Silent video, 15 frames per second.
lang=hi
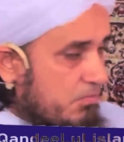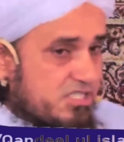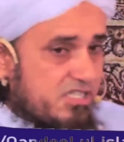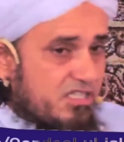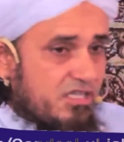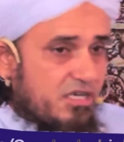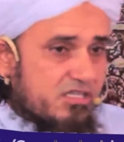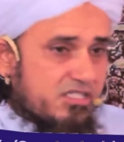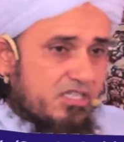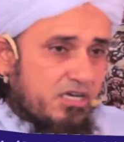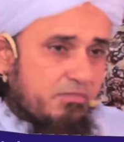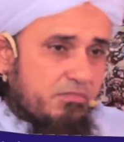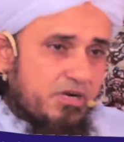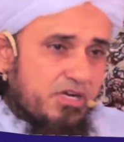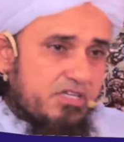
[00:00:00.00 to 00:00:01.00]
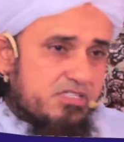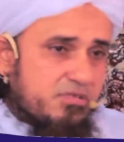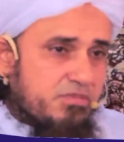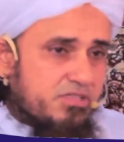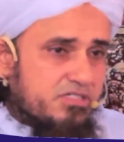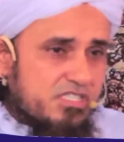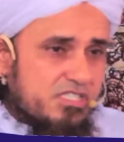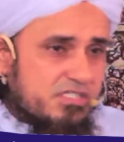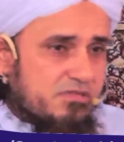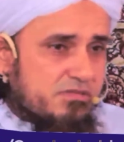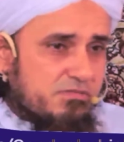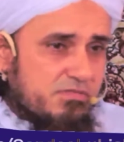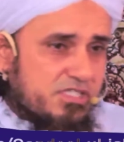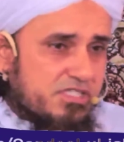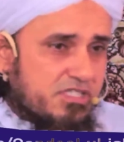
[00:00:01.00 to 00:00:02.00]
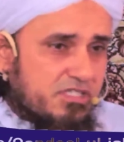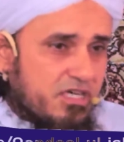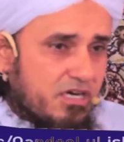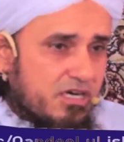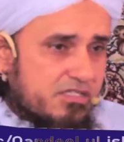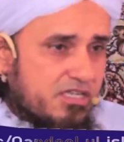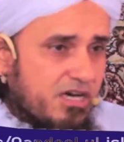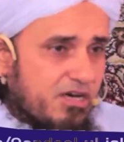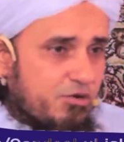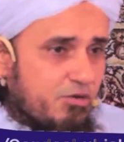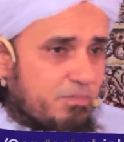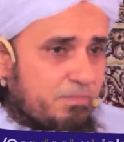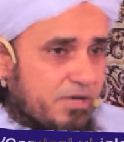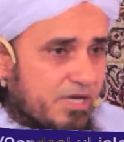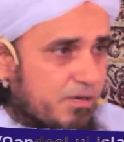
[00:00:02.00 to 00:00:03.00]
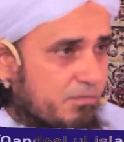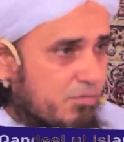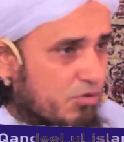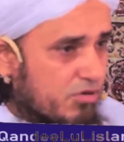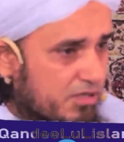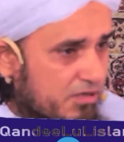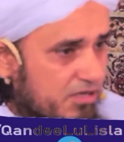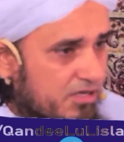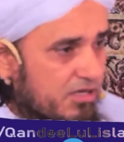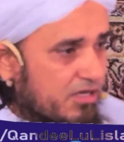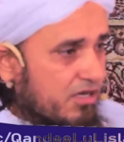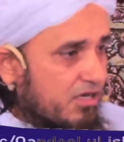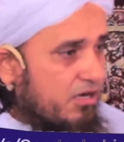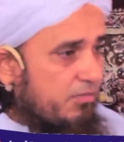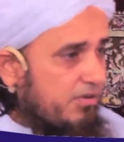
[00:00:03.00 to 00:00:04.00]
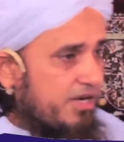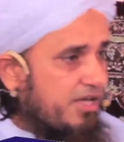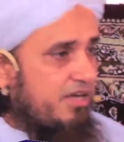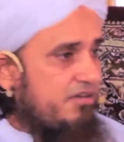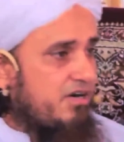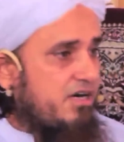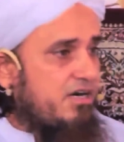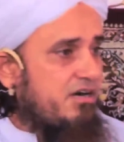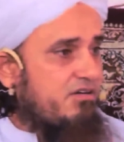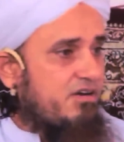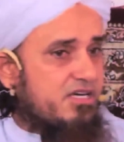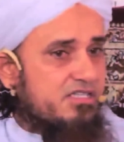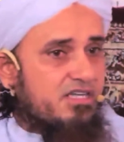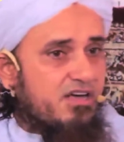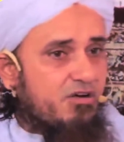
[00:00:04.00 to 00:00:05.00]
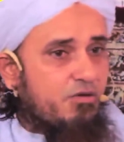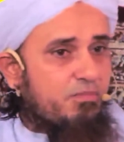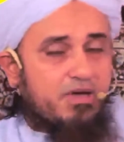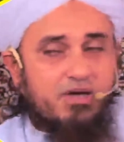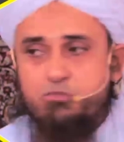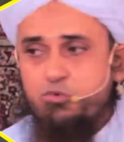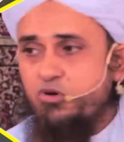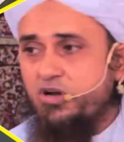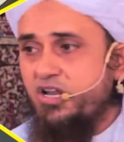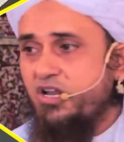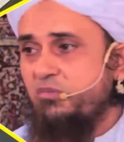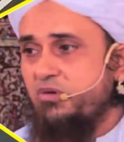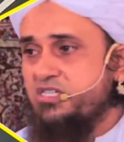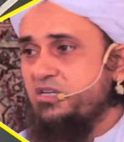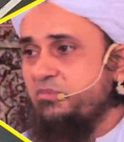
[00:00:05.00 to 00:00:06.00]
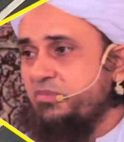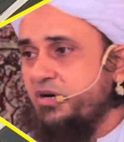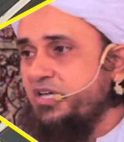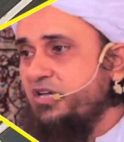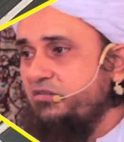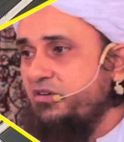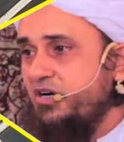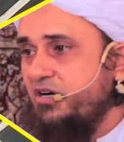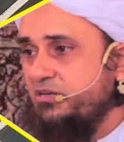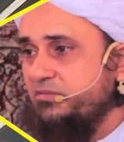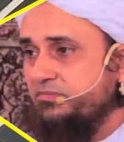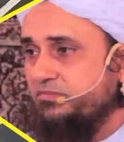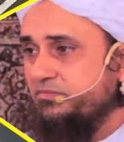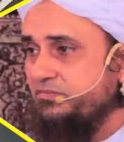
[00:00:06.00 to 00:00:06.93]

मस्जिद अकसा बड़ी ज़बरदस्त मस्जिद है हज़ारों पैगम्बरों की कब्रें हैं वहां और हज़ारों पैगम्बरों ने नमाजें पढ़ी है वहां